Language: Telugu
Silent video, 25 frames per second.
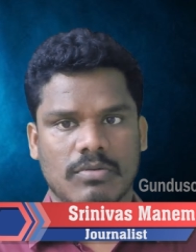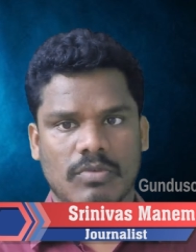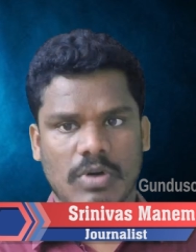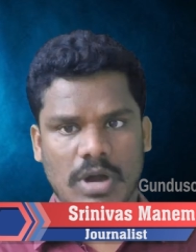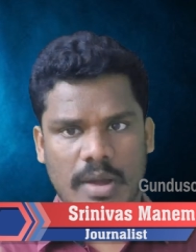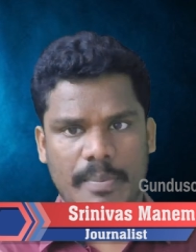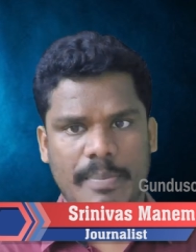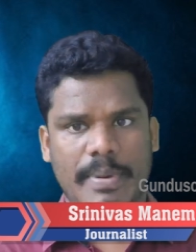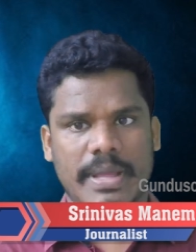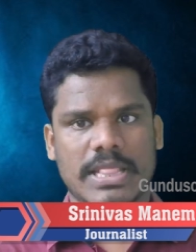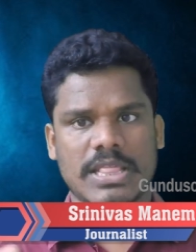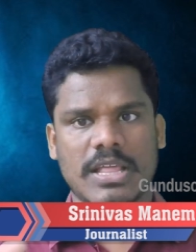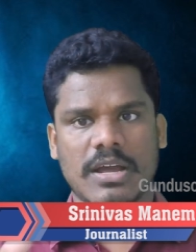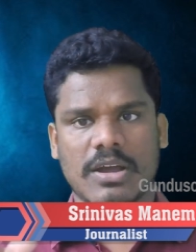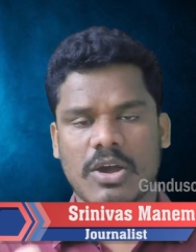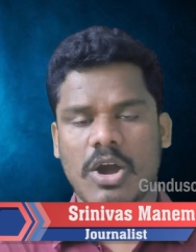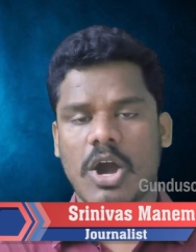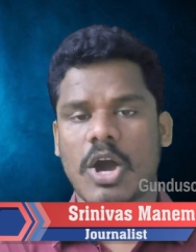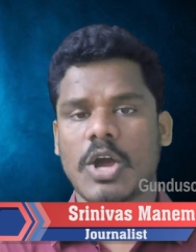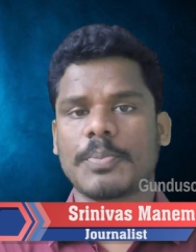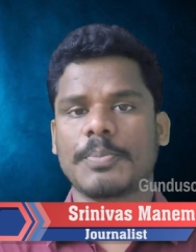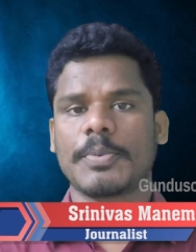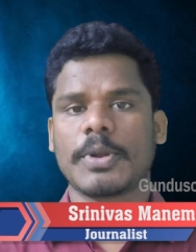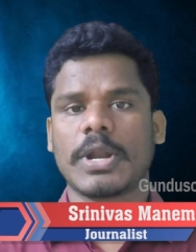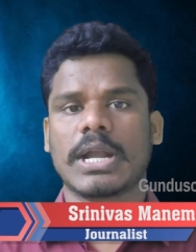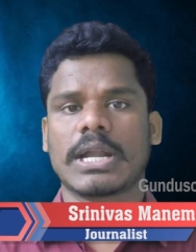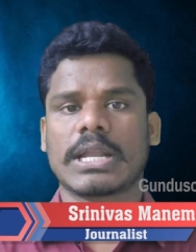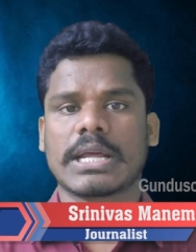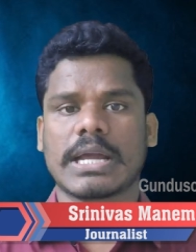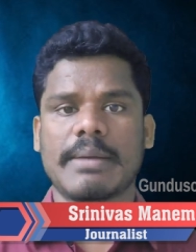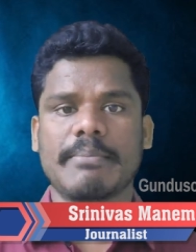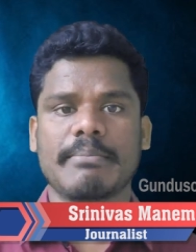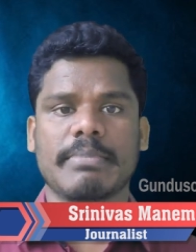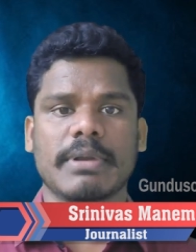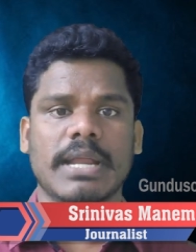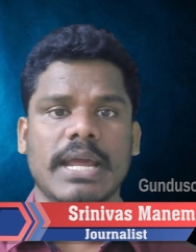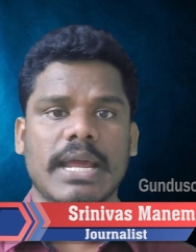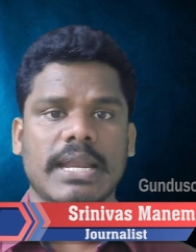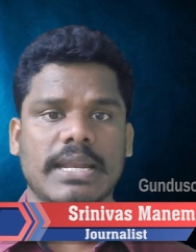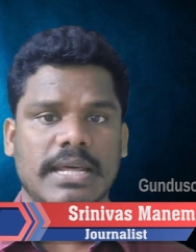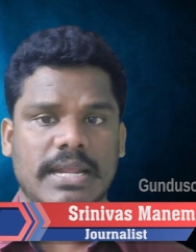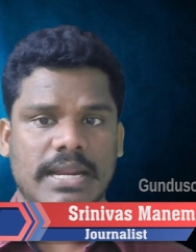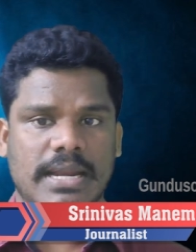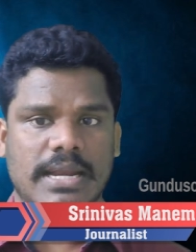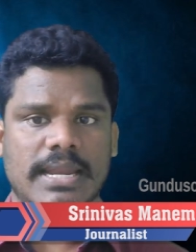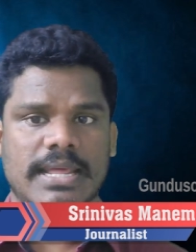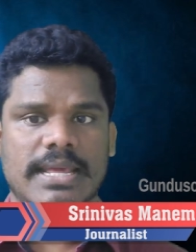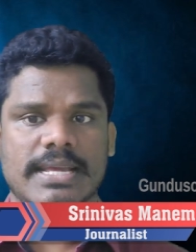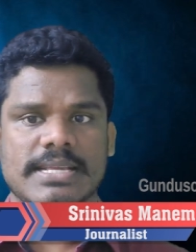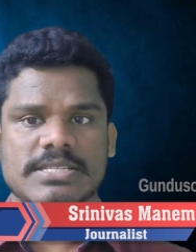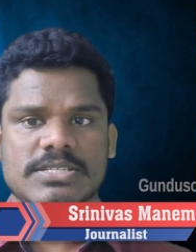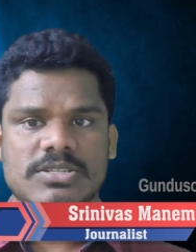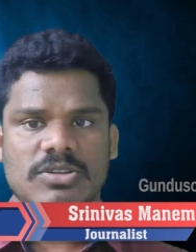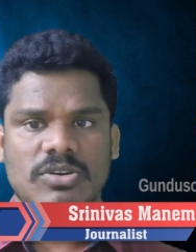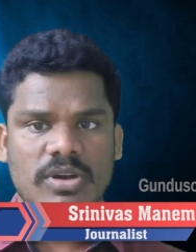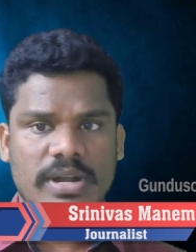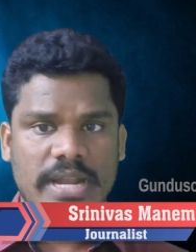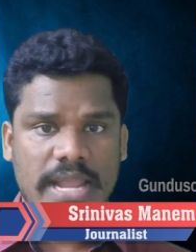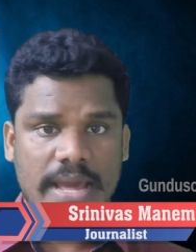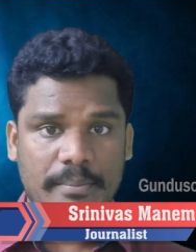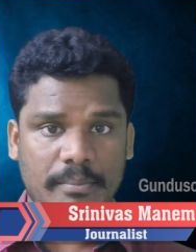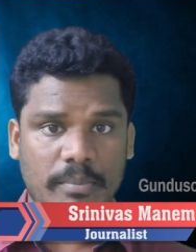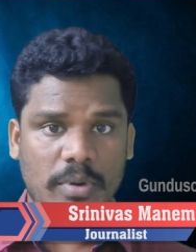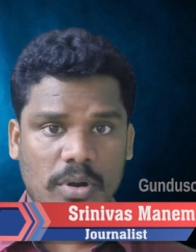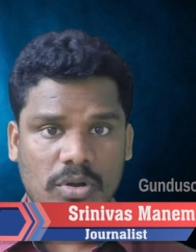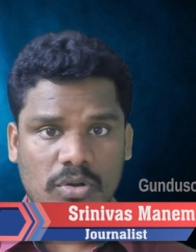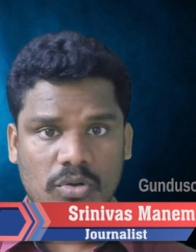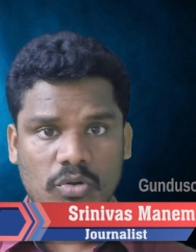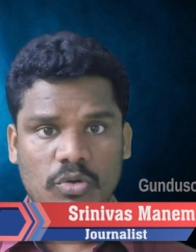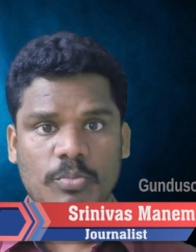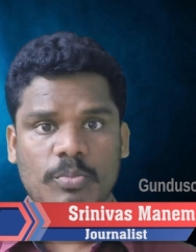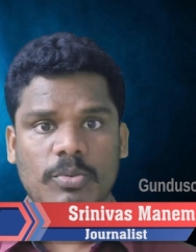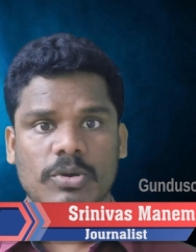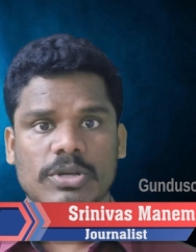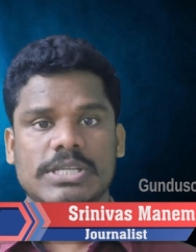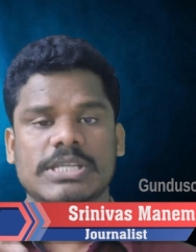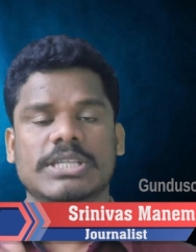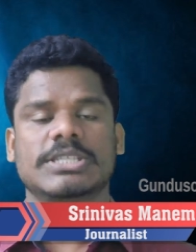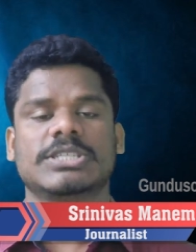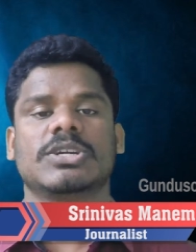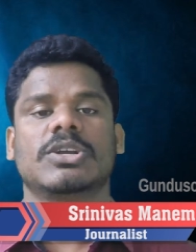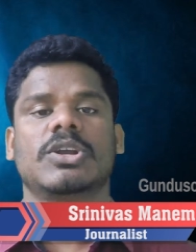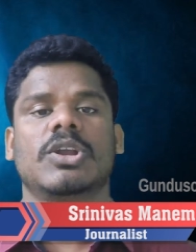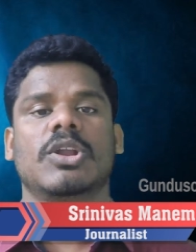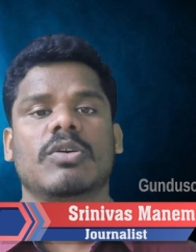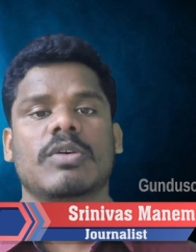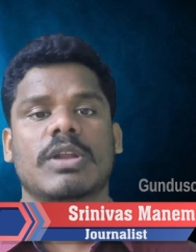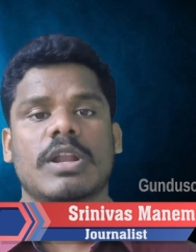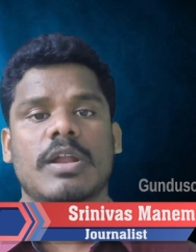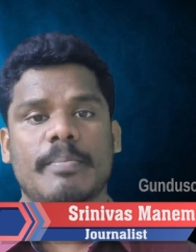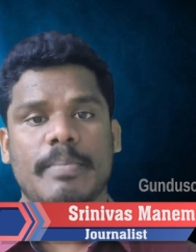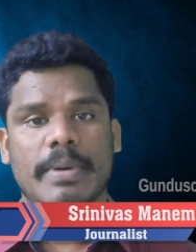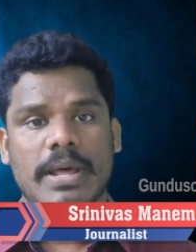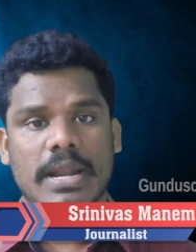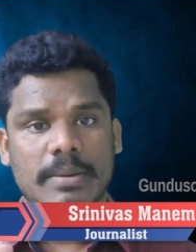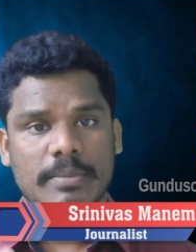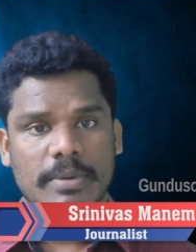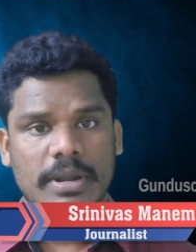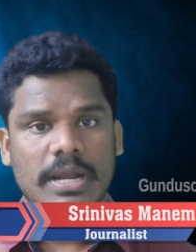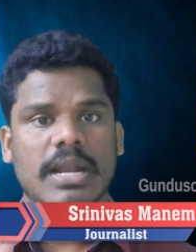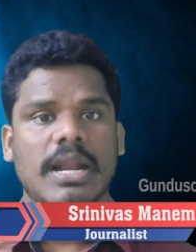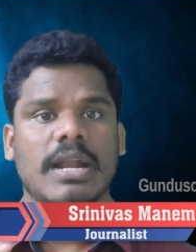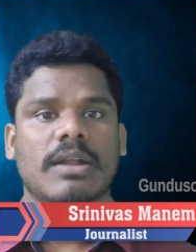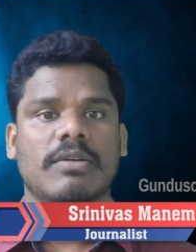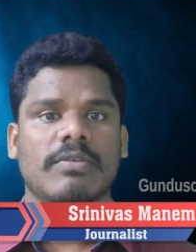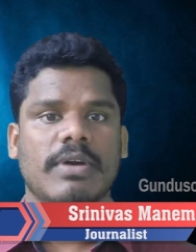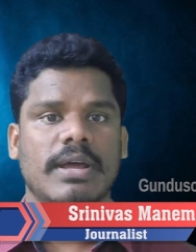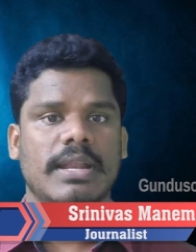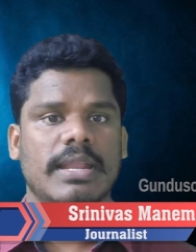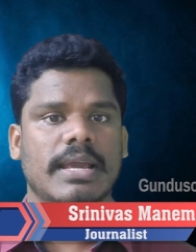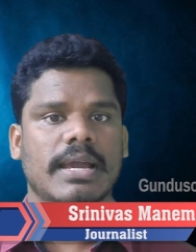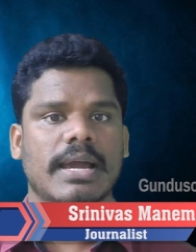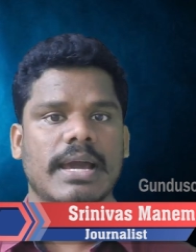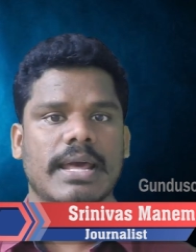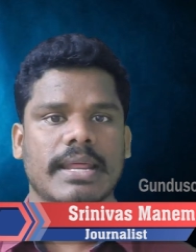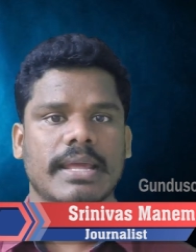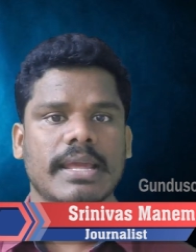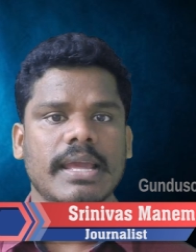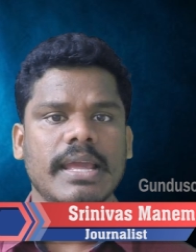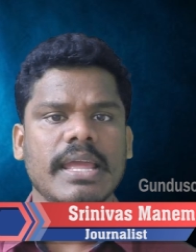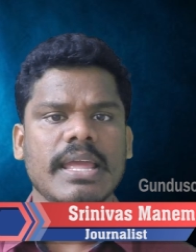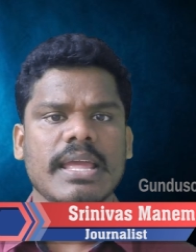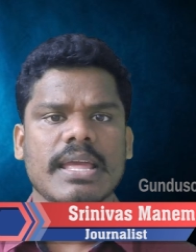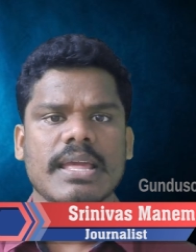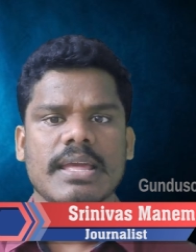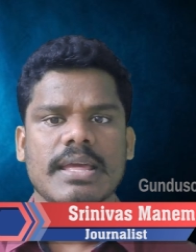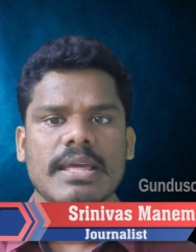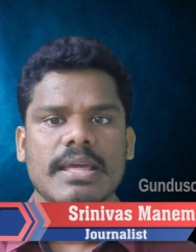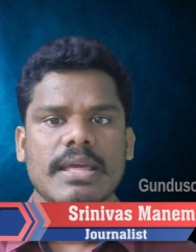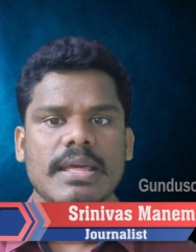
ఒక పెద్ద కార్పొరేట్ కంపెనీ అయిన రిలయన్స్లో నెంబర్ టూ పొజిషన్లో ఉన్న పరిమళ నట్వాణి గారికి